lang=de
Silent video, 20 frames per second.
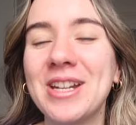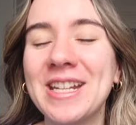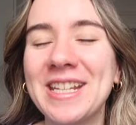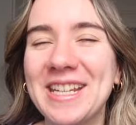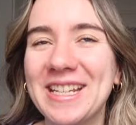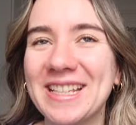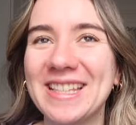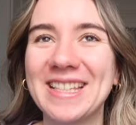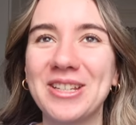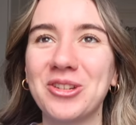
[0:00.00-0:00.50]
wenn
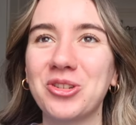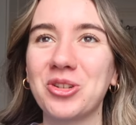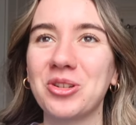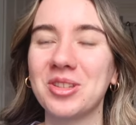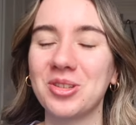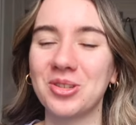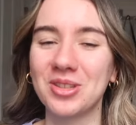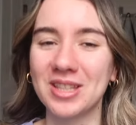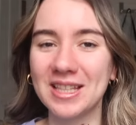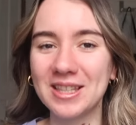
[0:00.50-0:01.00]
ich jetzt hier
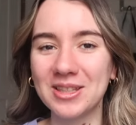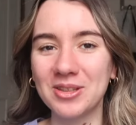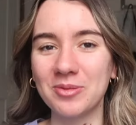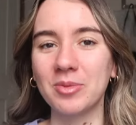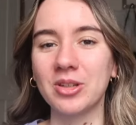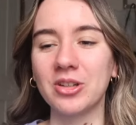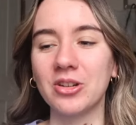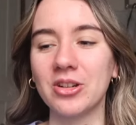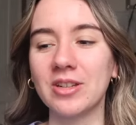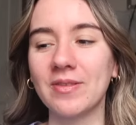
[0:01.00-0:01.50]
schon so sitze und
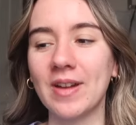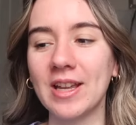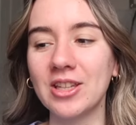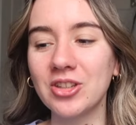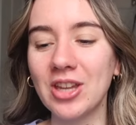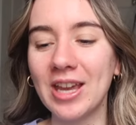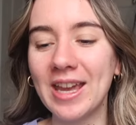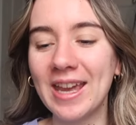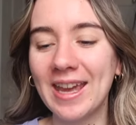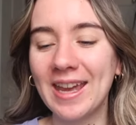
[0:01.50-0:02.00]
mit euch
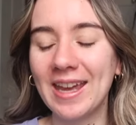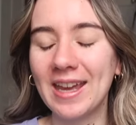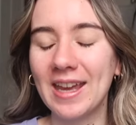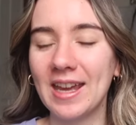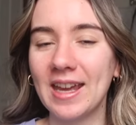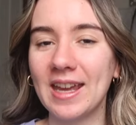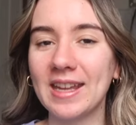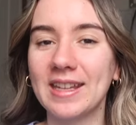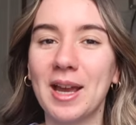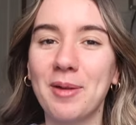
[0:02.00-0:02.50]
quatsch.
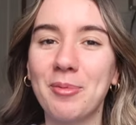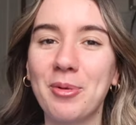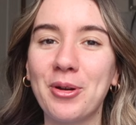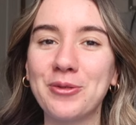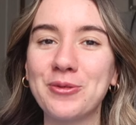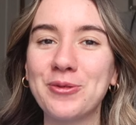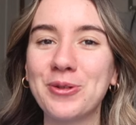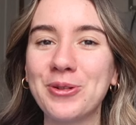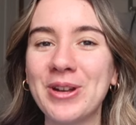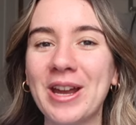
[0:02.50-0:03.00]
Ich habe
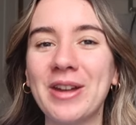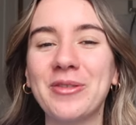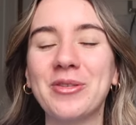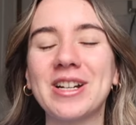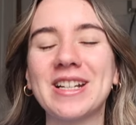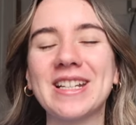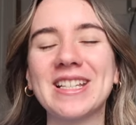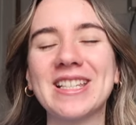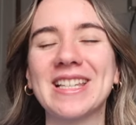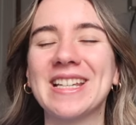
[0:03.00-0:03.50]
heute früh
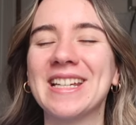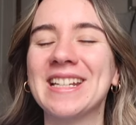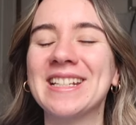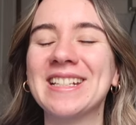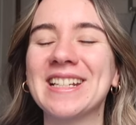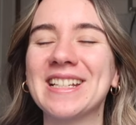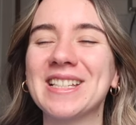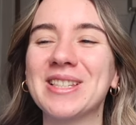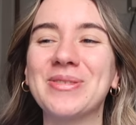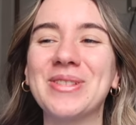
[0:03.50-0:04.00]
einfach
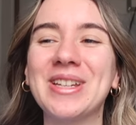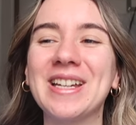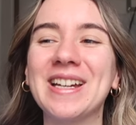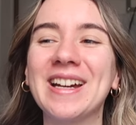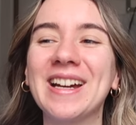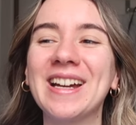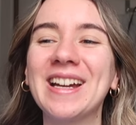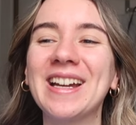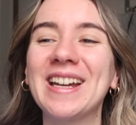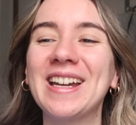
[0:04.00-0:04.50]
gesehen, dass
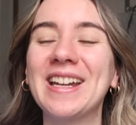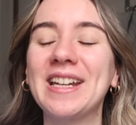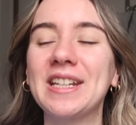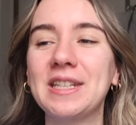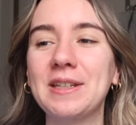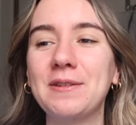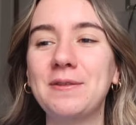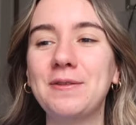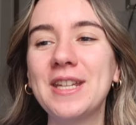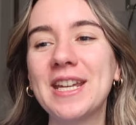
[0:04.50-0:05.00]
wir
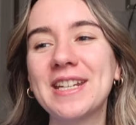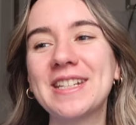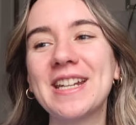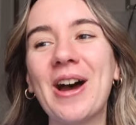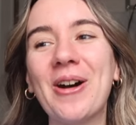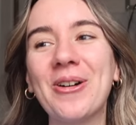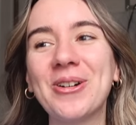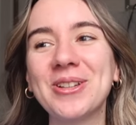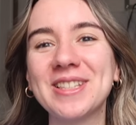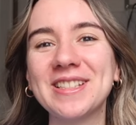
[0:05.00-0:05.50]
die
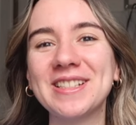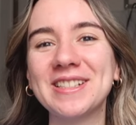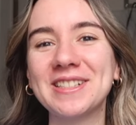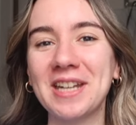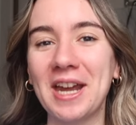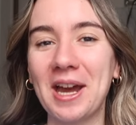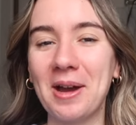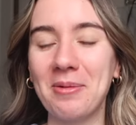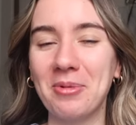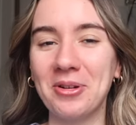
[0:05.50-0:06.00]

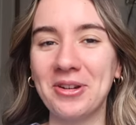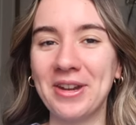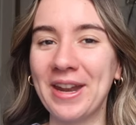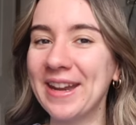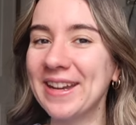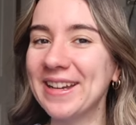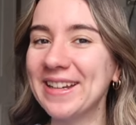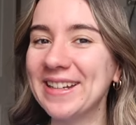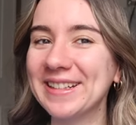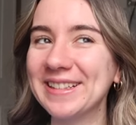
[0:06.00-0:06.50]
4000
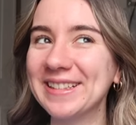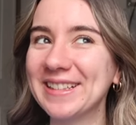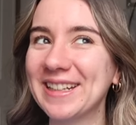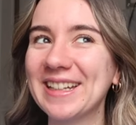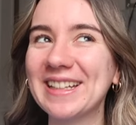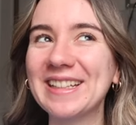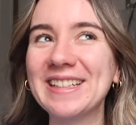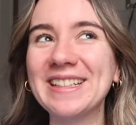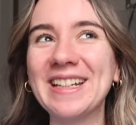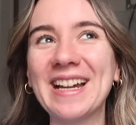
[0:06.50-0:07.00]
Abonnenten
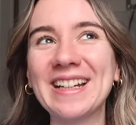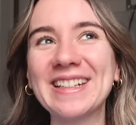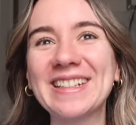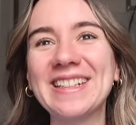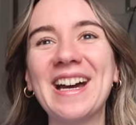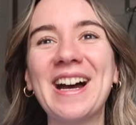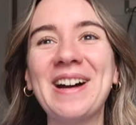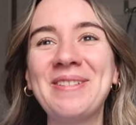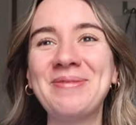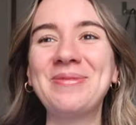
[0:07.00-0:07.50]

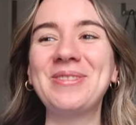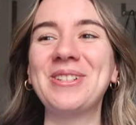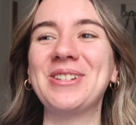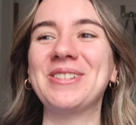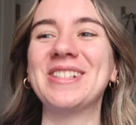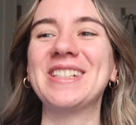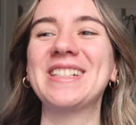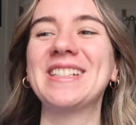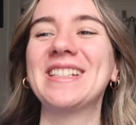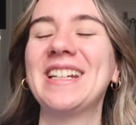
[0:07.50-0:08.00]
geknackt haben
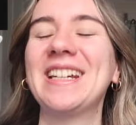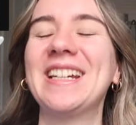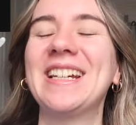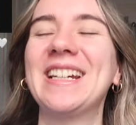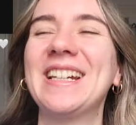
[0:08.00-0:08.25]
und